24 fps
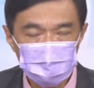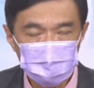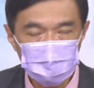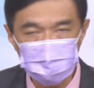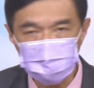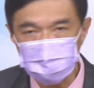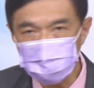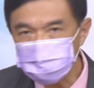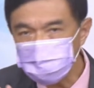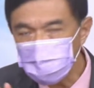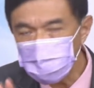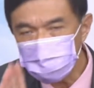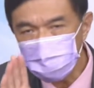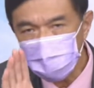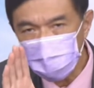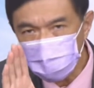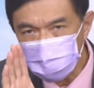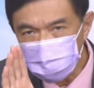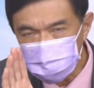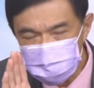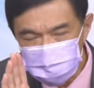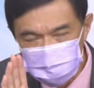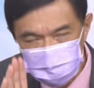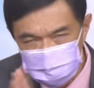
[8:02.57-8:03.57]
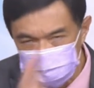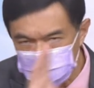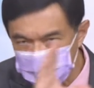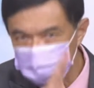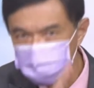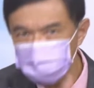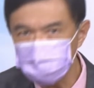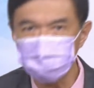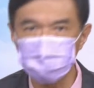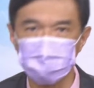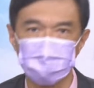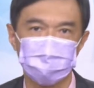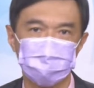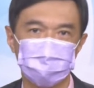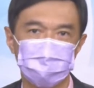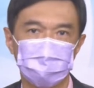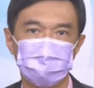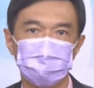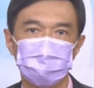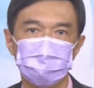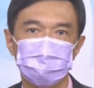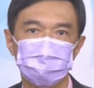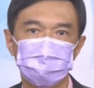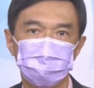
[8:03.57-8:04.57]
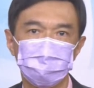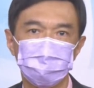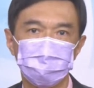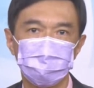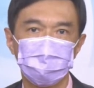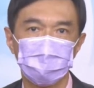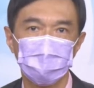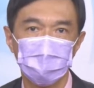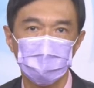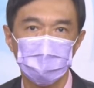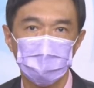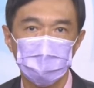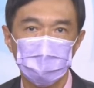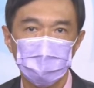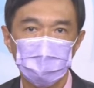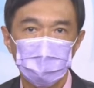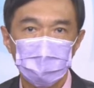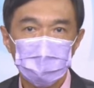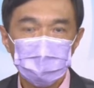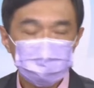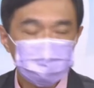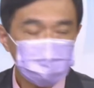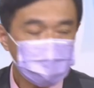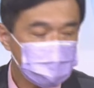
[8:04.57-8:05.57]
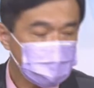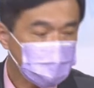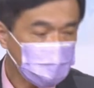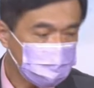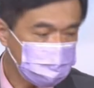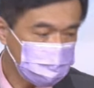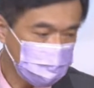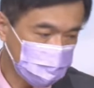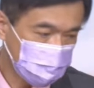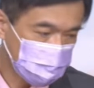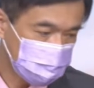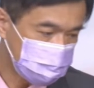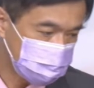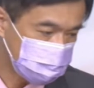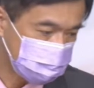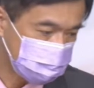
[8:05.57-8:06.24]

可是并没有显著的降，所以代表